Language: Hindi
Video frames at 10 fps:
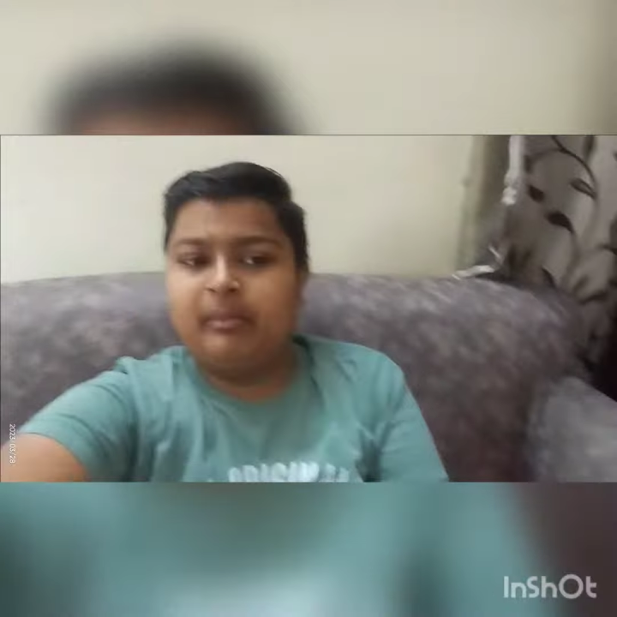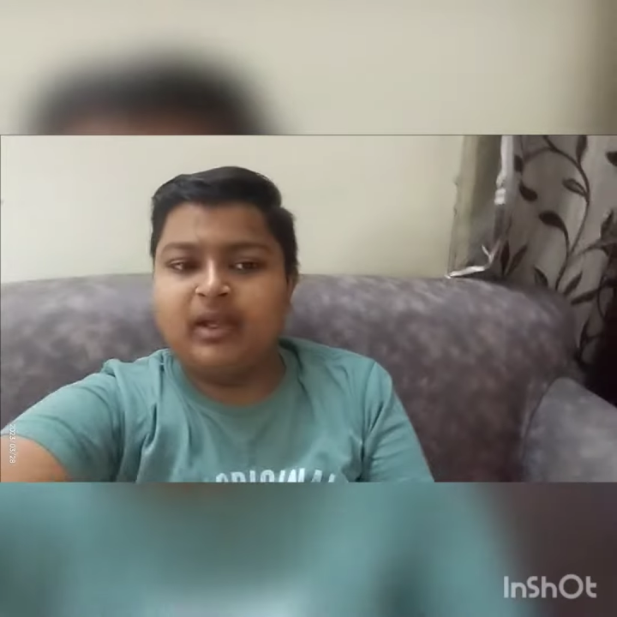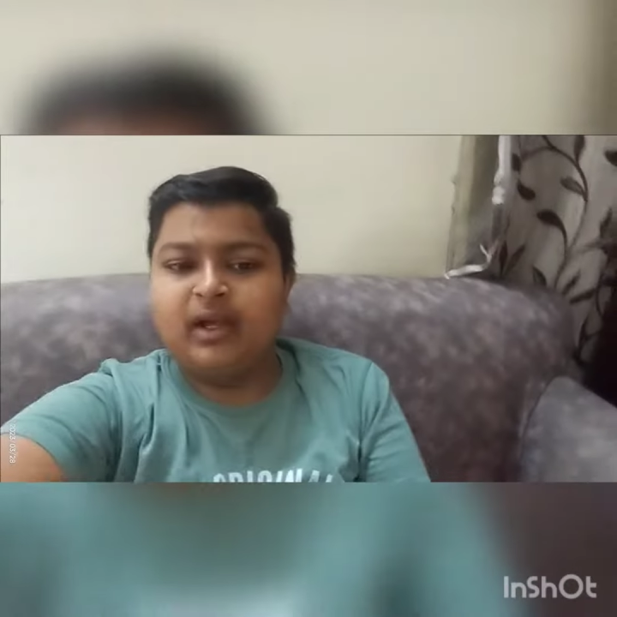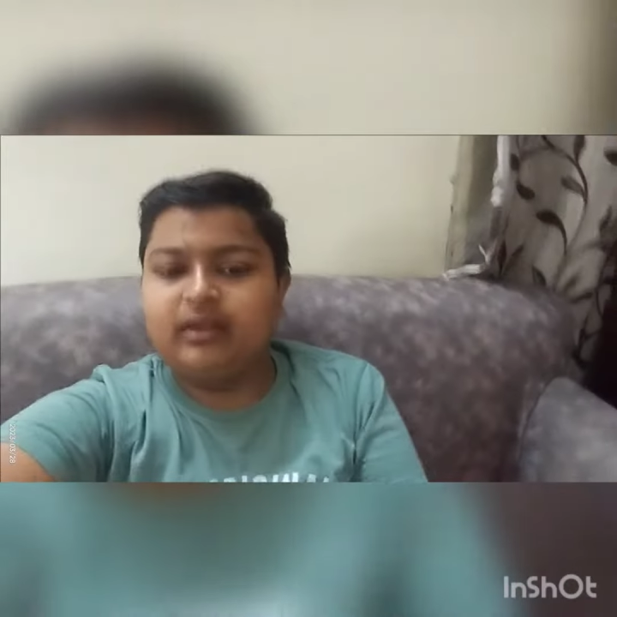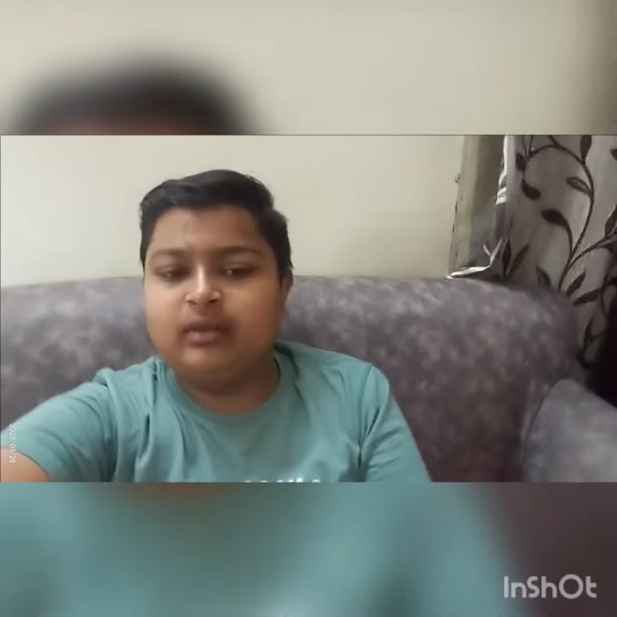
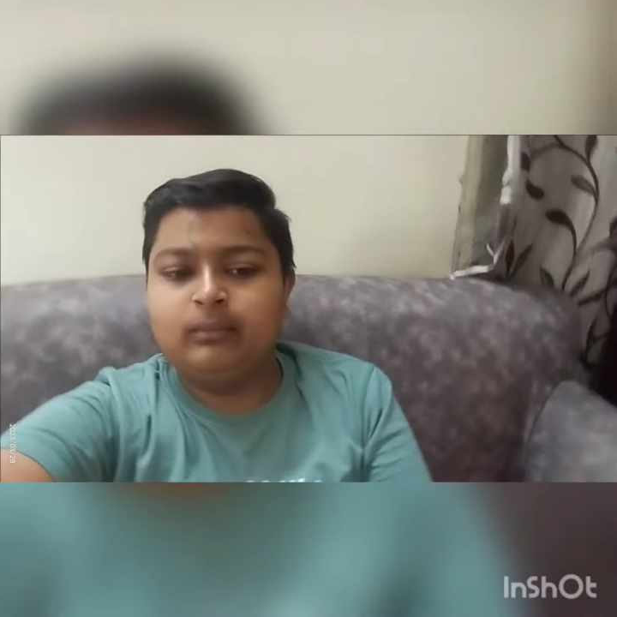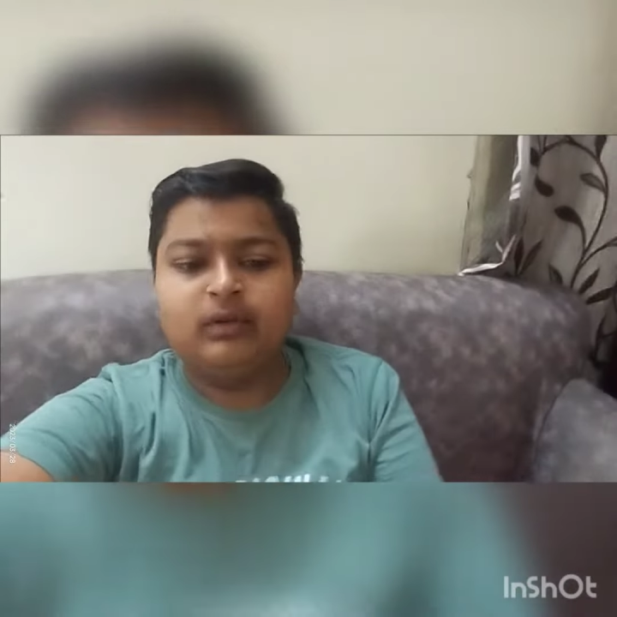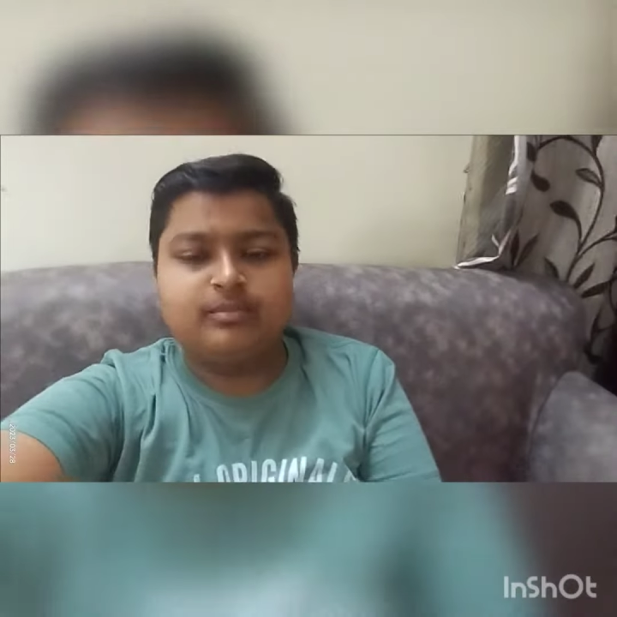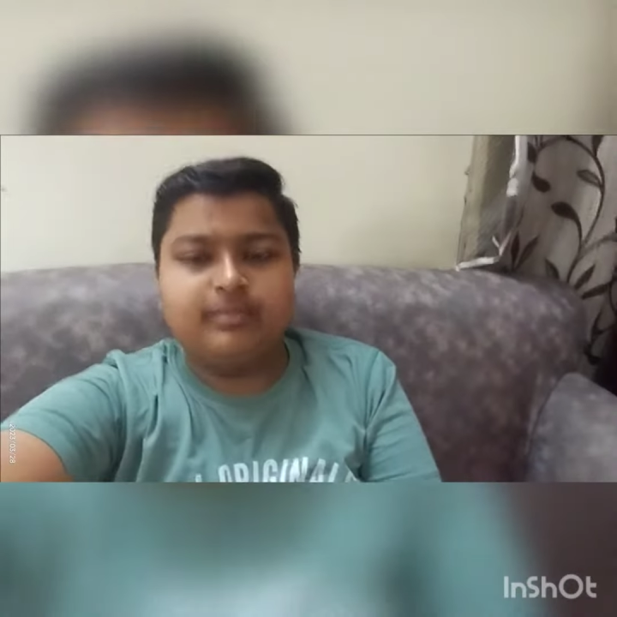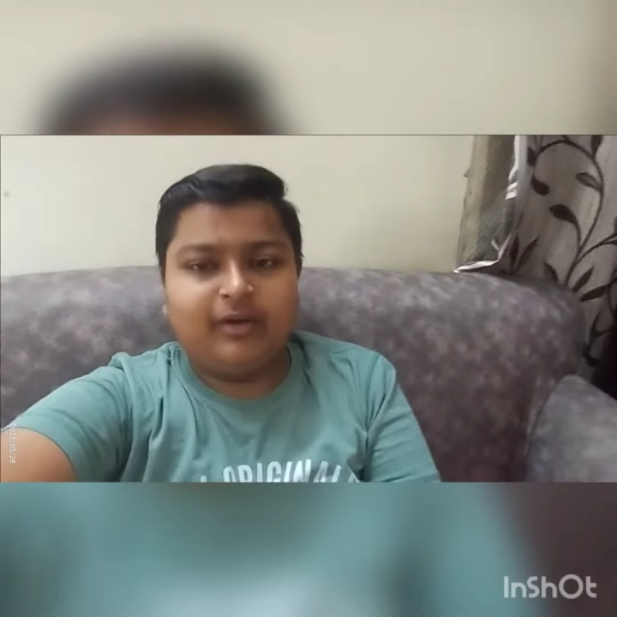ब्रेकफास्ट में
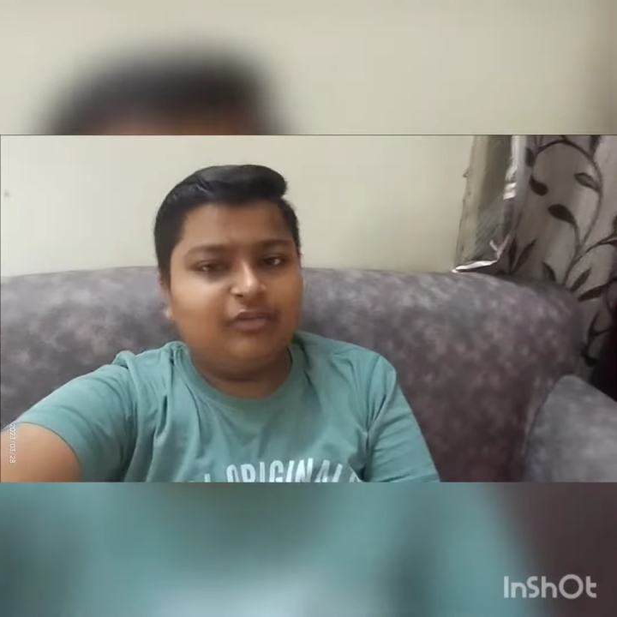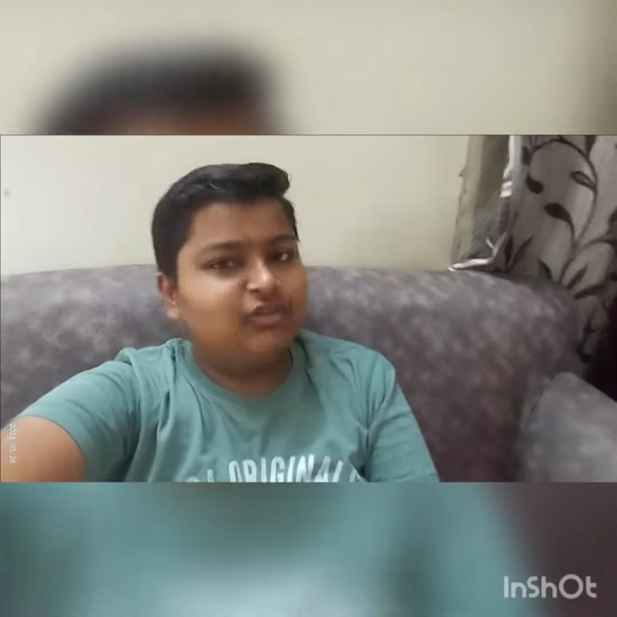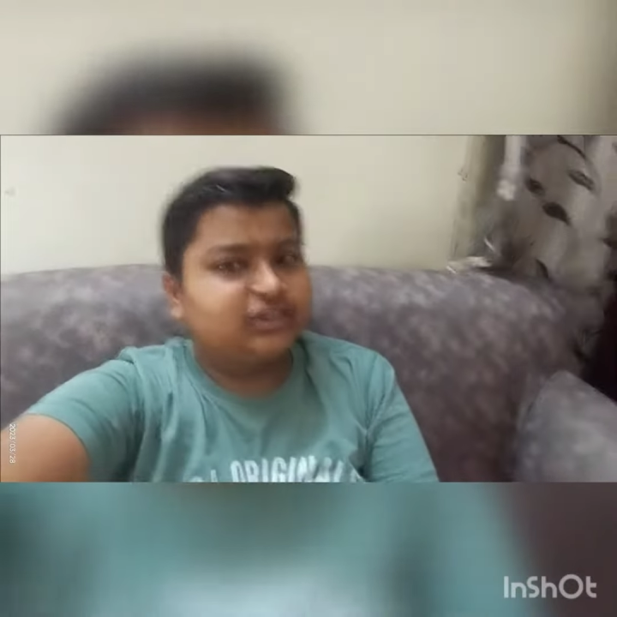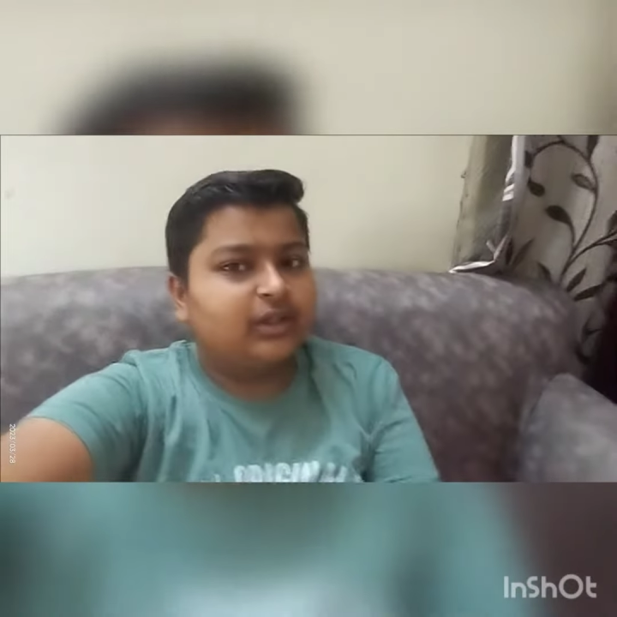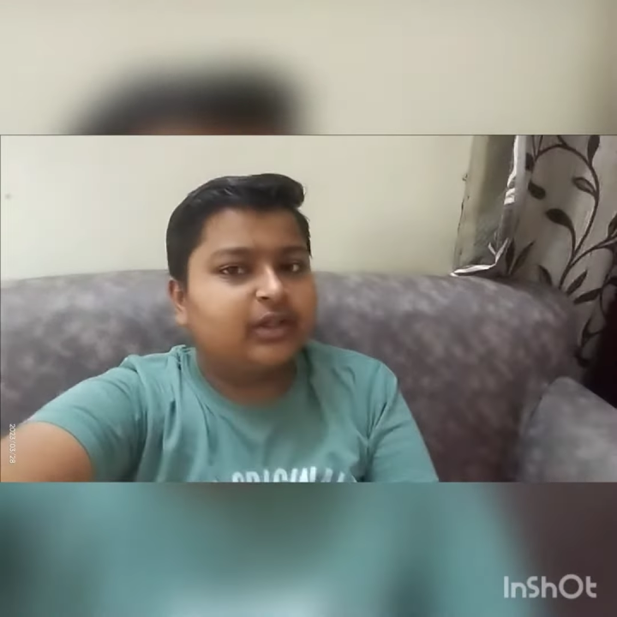क्या बना मुझे
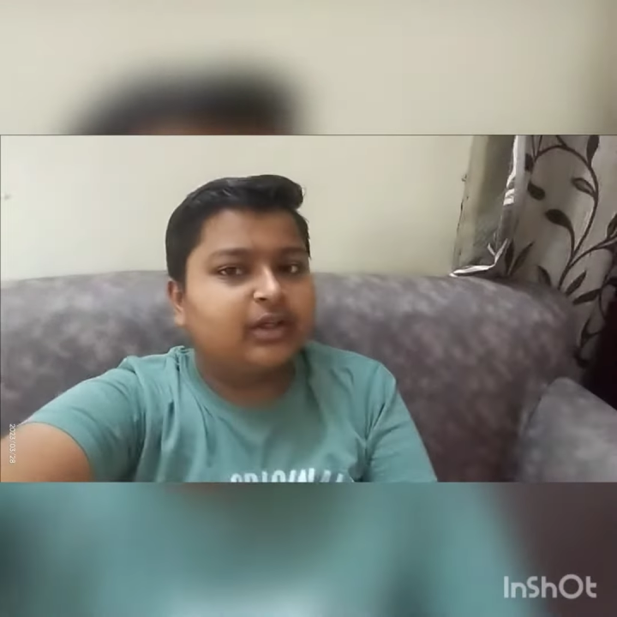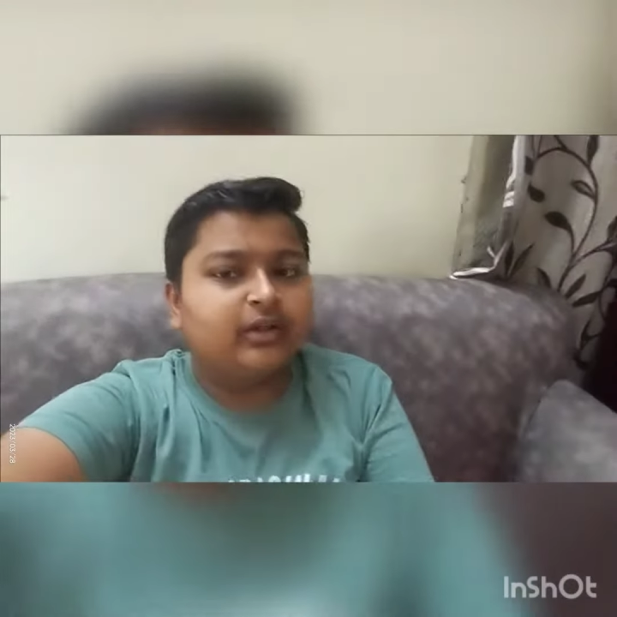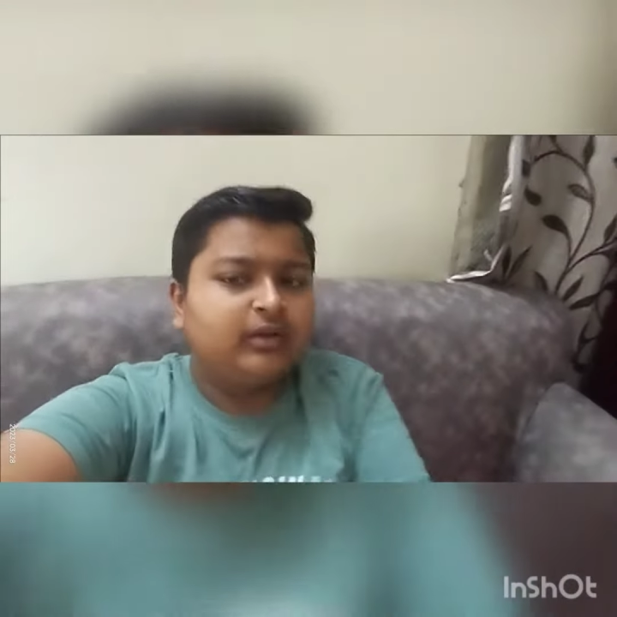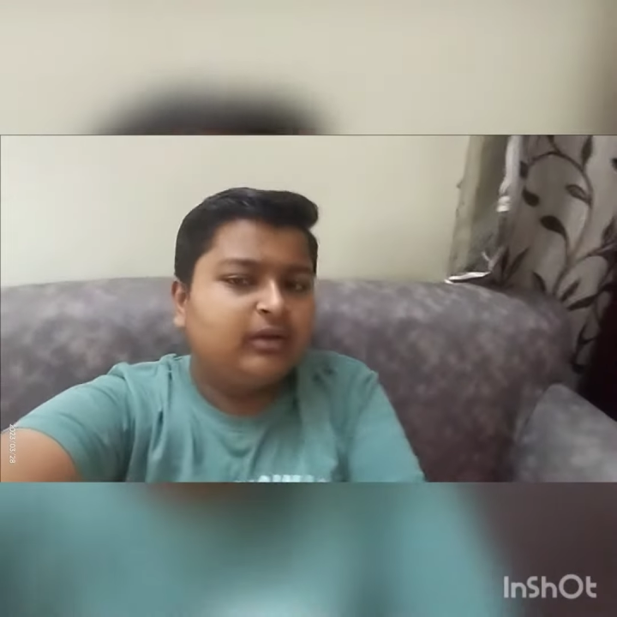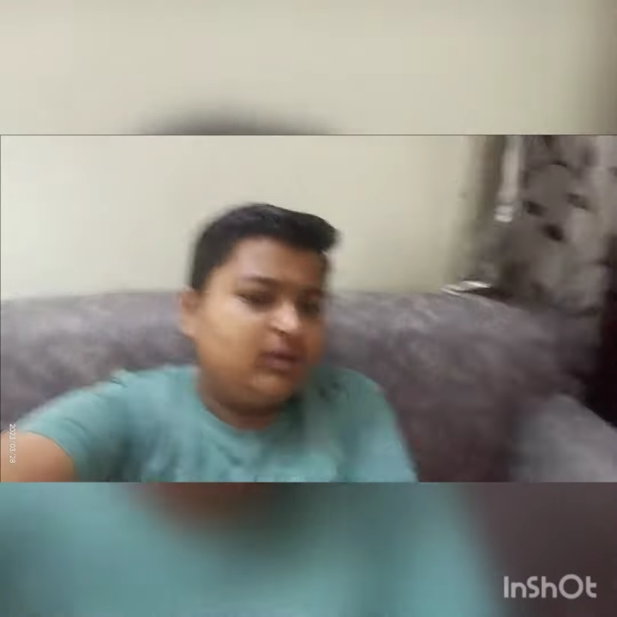पता नहीं तो
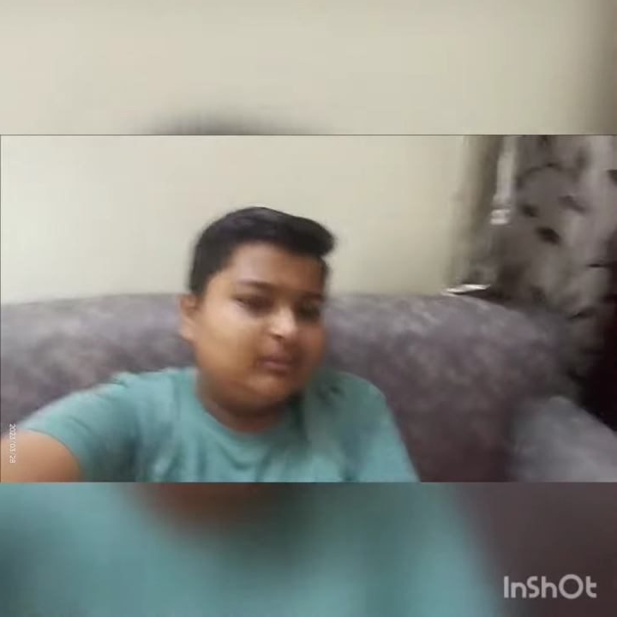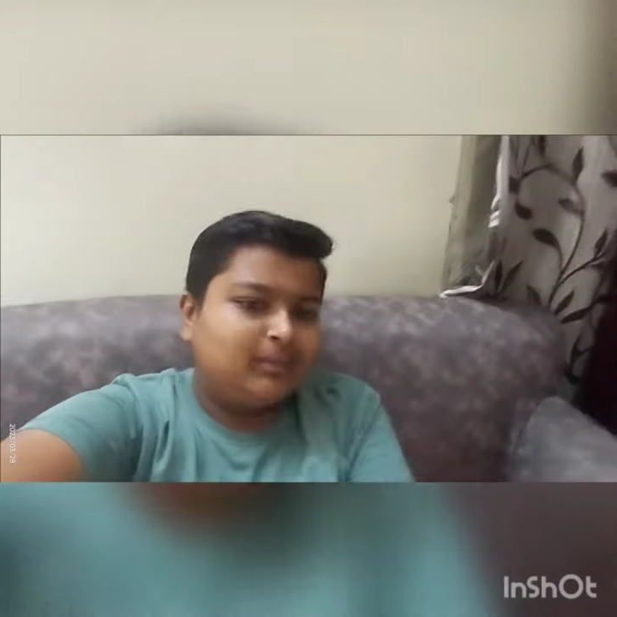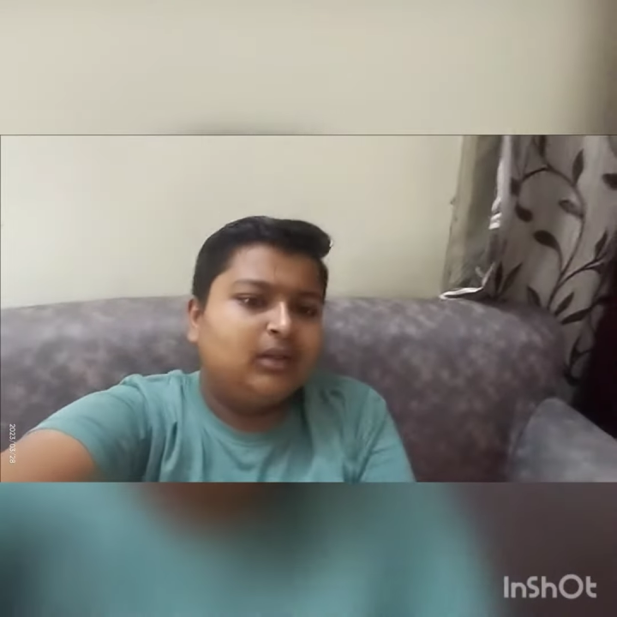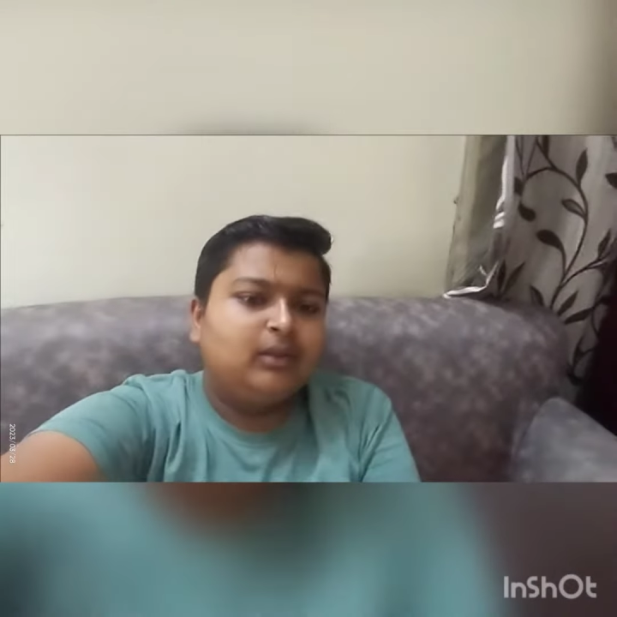मैंने मम्मी को